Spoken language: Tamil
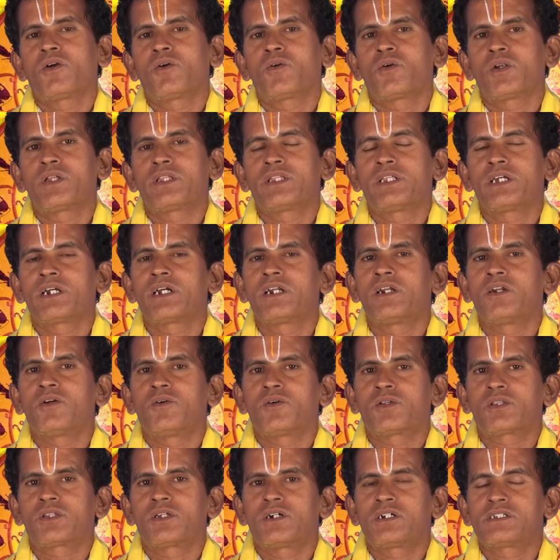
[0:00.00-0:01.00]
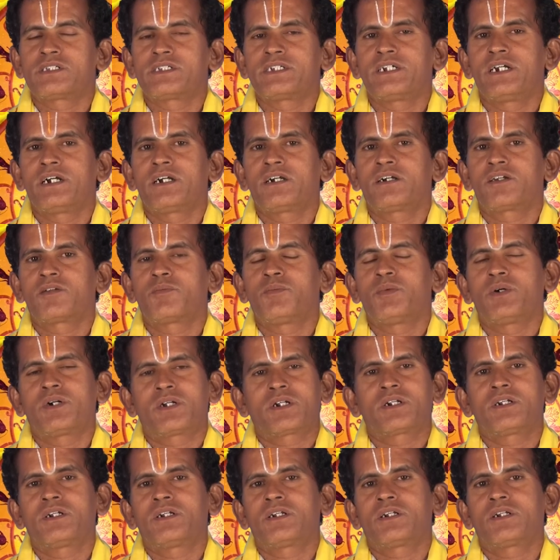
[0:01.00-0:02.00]
குழந்தைகள் ஒத்தாசையாக
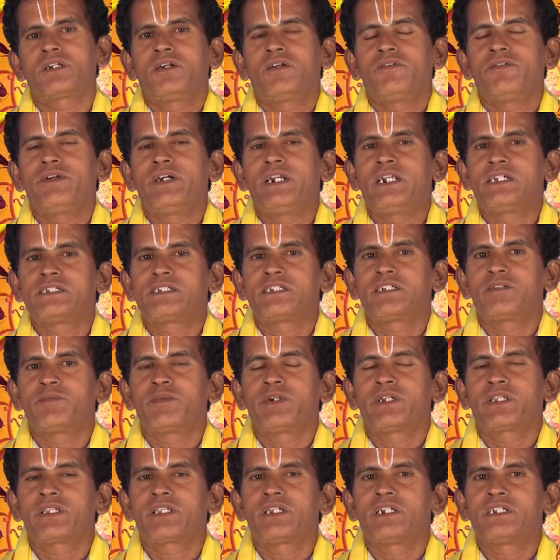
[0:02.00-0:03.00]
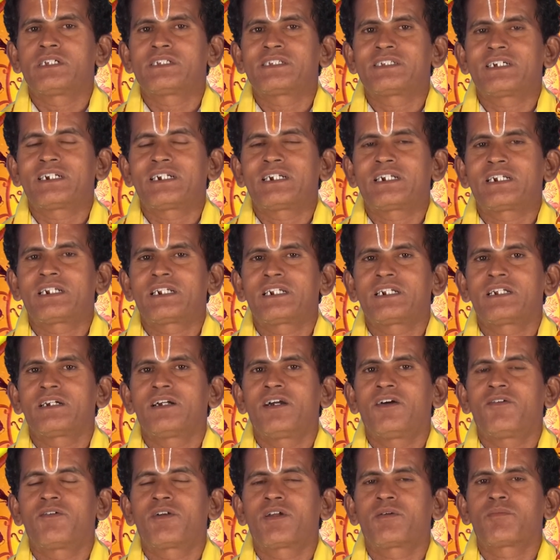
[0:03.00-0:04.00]
இருப்பார்கள் வேலை செய்யும் இடத்தில் சற்று
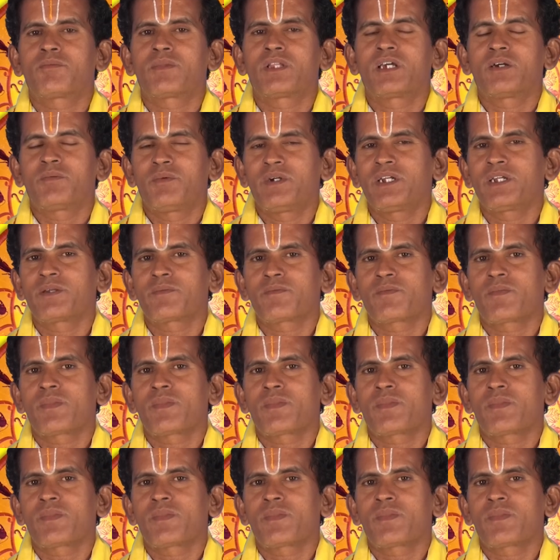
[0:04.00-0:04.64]
கவனம் தேவை